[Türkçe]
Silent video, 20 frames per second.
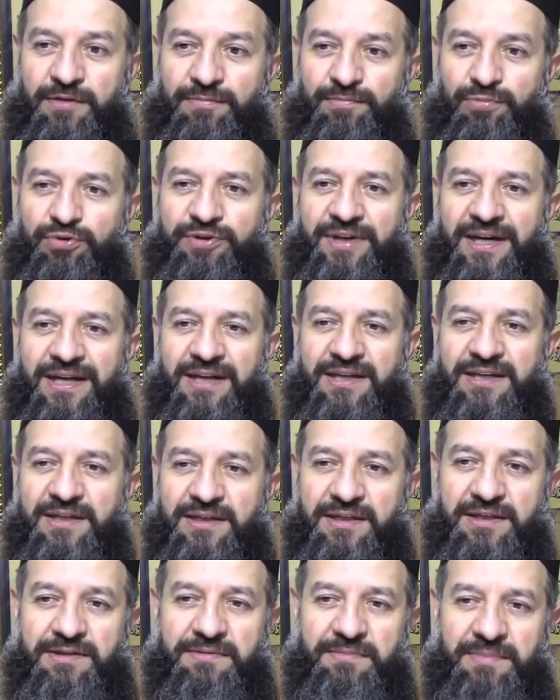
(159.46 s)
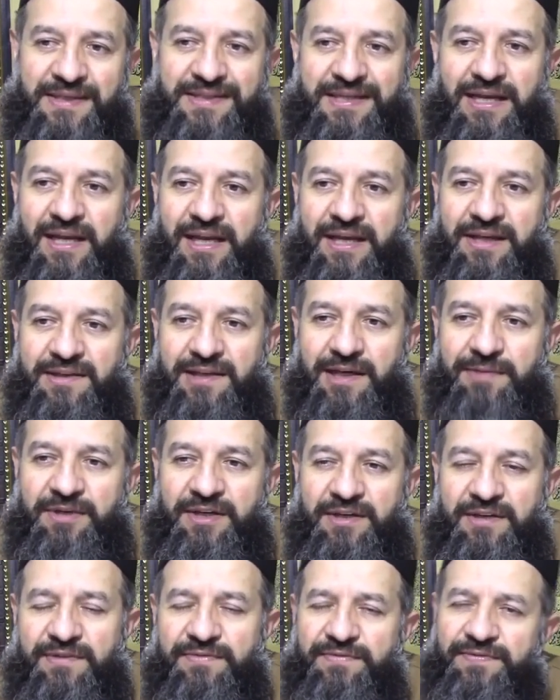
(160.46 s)
Burada e, mesele
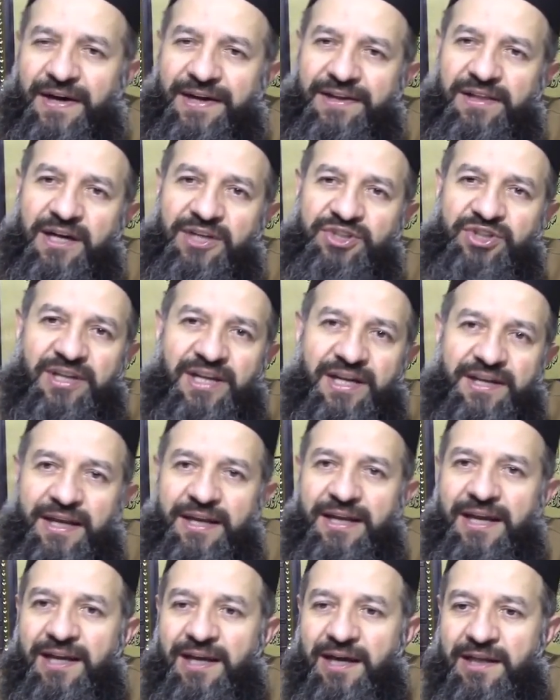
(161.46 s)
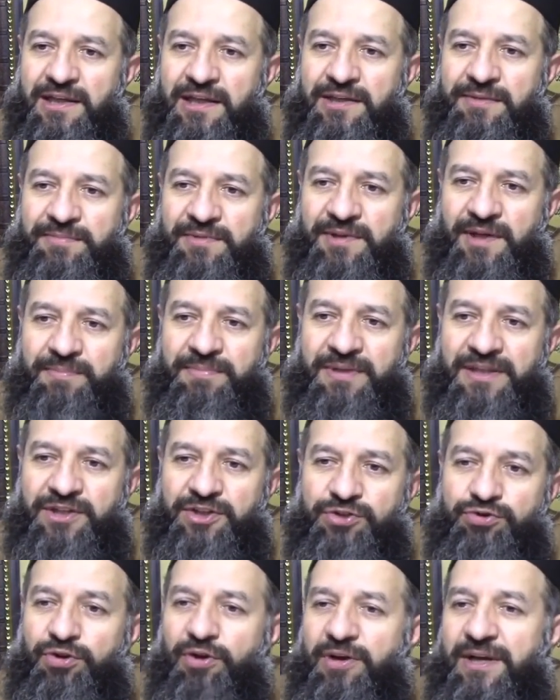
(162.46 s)
tabii farklı açılardan ele
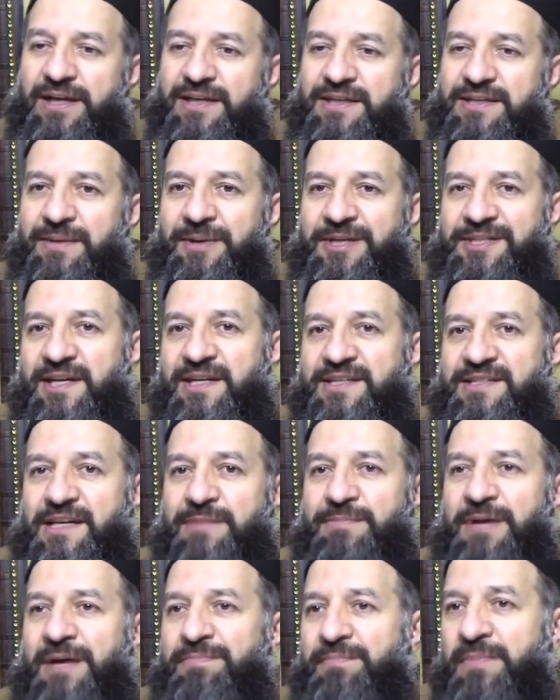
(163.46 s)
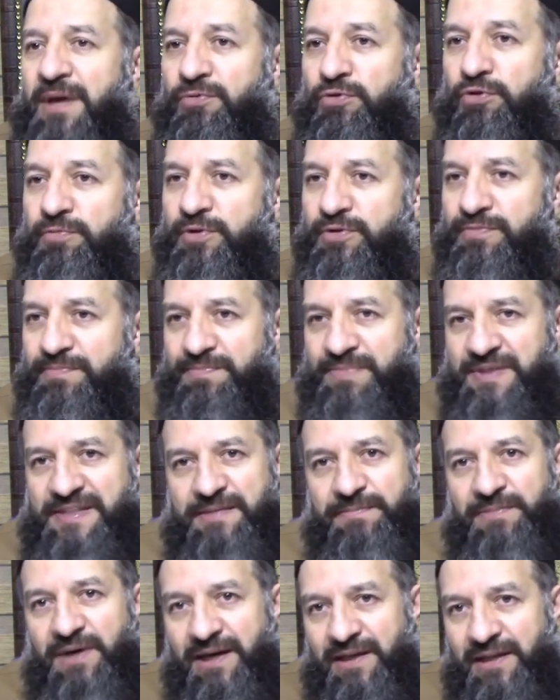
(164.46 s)
alınabilir. Şöyle mesela zaman mevhumu
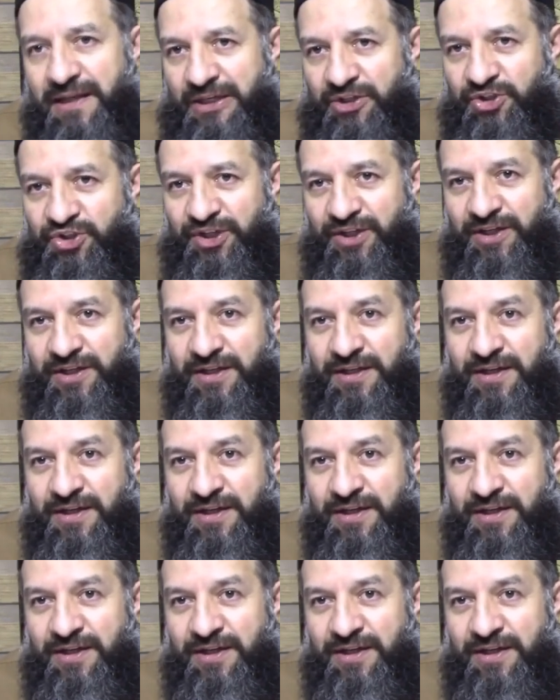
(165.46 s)
bizi bağlayıcı.